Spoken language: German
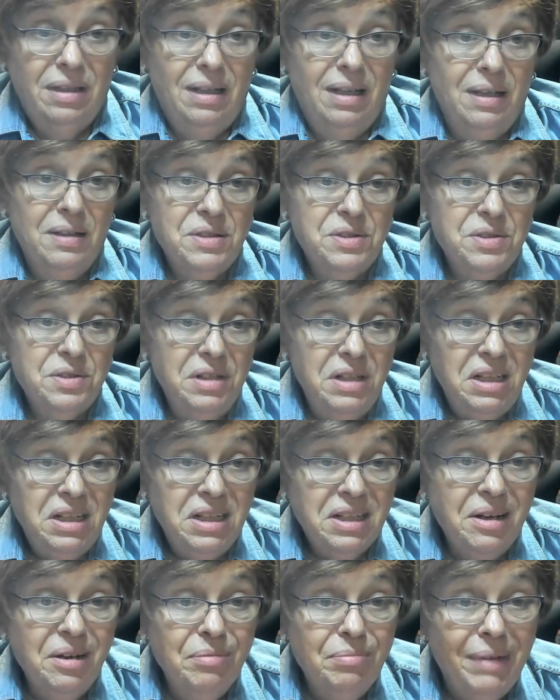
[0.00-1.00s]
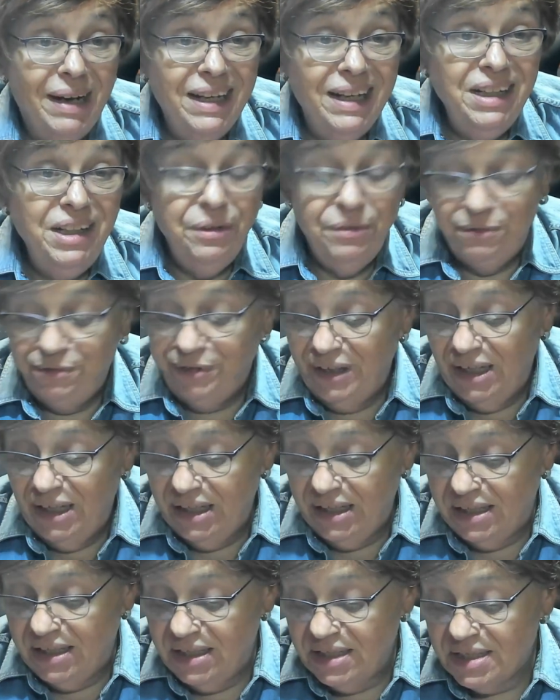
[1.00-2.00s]
also nicht
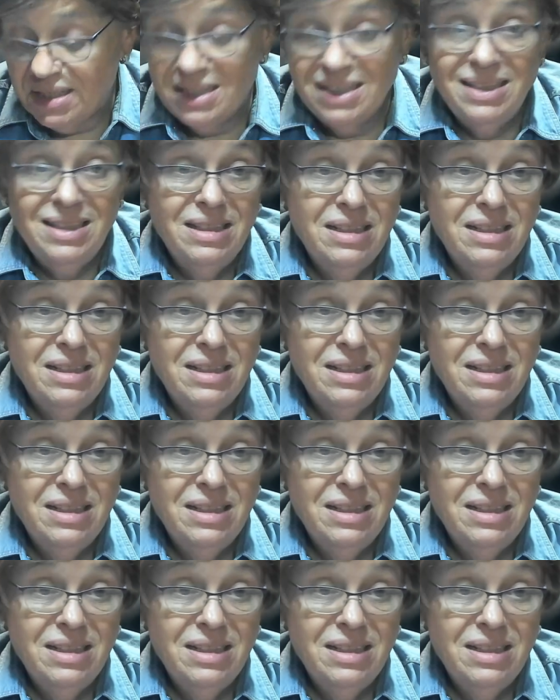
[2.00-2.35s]
gemeingefährlich ist,